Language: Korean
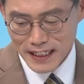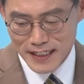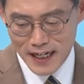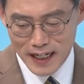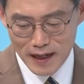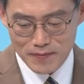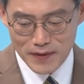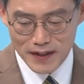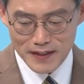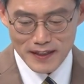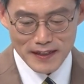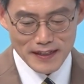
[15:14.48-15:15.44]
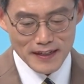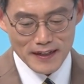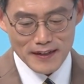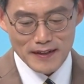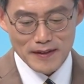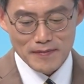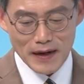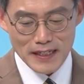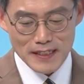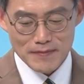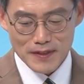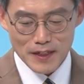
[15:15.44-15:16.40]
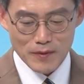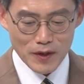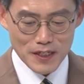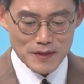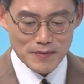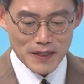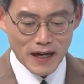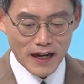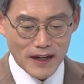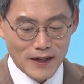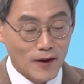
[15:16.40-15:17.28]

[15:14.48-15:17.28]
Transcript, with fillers: 자세하게 한번 어, 말씀 들어보겠습니다.